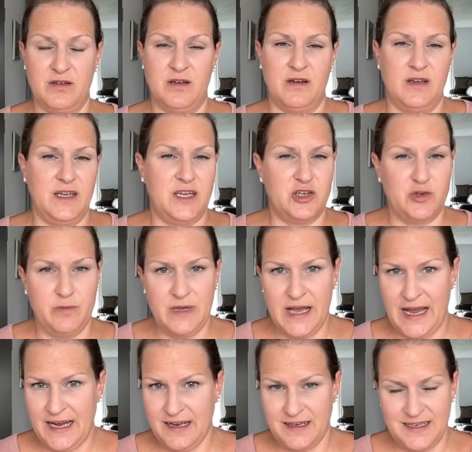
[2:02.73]
oder ich schmiere
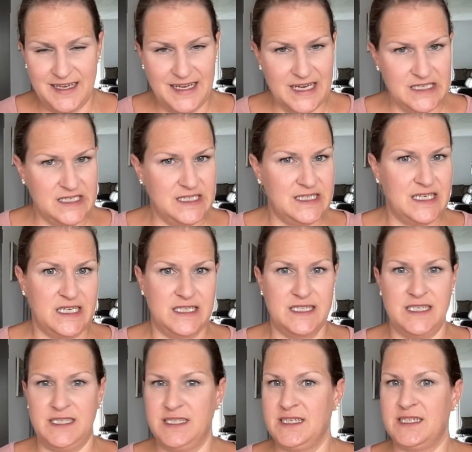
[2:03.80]
eigentlich die ganze Zeit
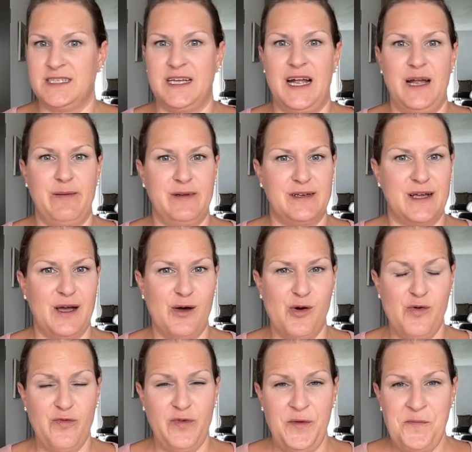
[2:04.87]
Zinksalbe
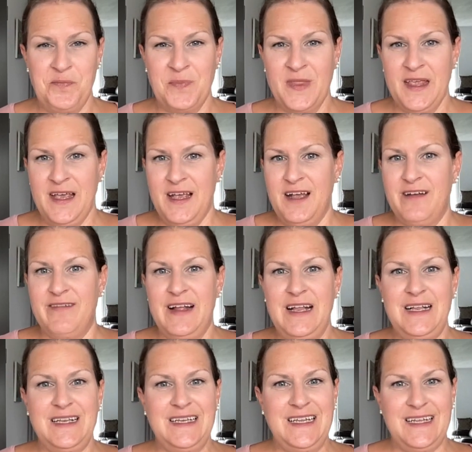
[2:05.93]
drauf,
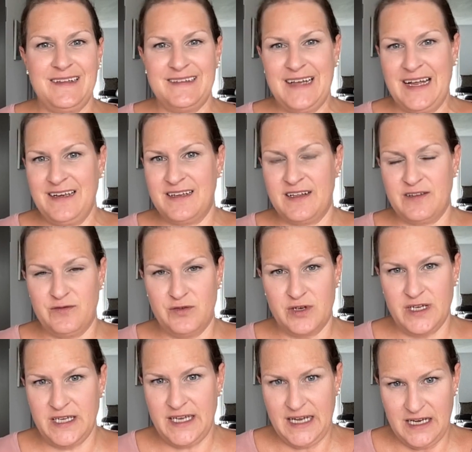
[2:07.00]
weil nichts anderes
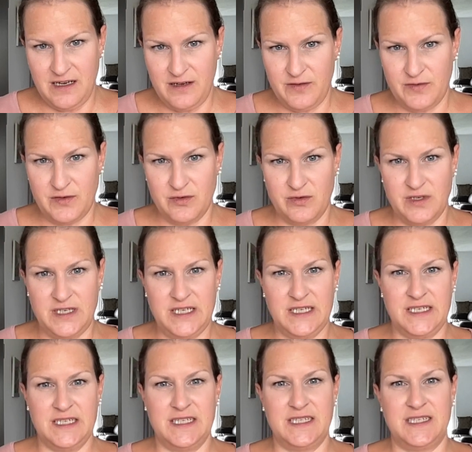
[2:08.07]
wirklich hilft. Und
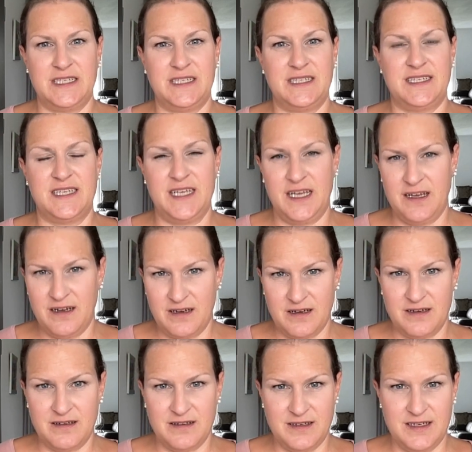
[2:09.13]
dieses Zink,
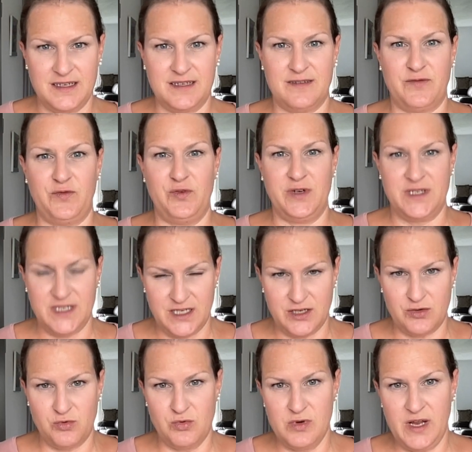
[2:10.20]
das fühlt
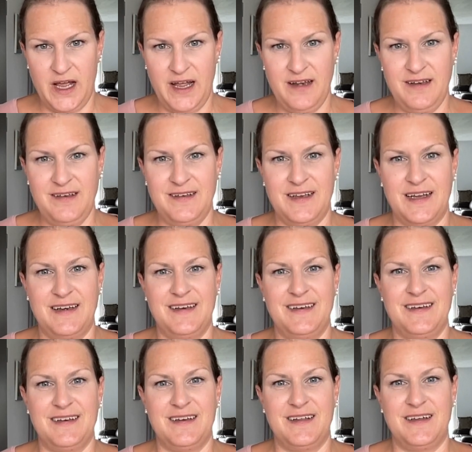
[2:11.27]
sich gut an,
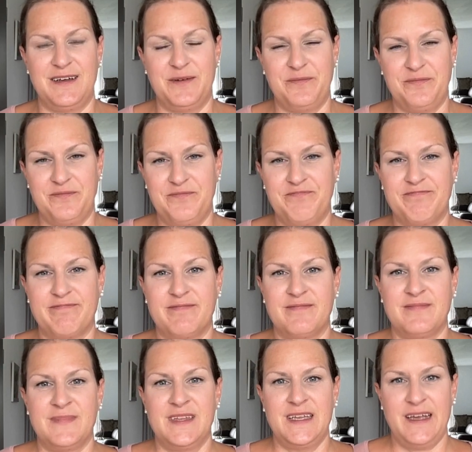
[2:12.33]
dann ähm,
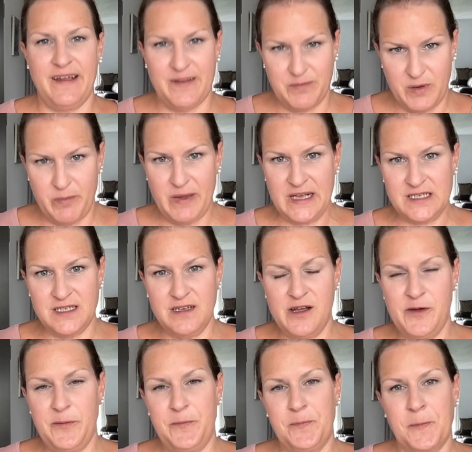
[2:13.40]
geht es mir
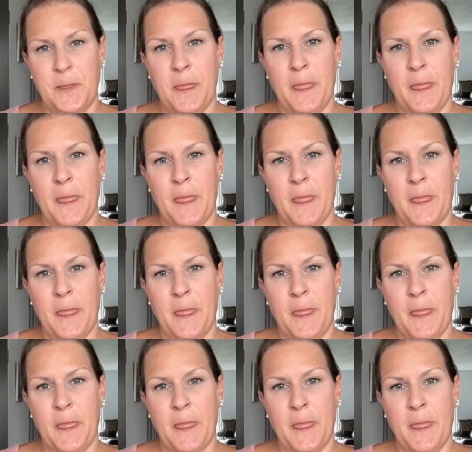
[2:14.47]
besser.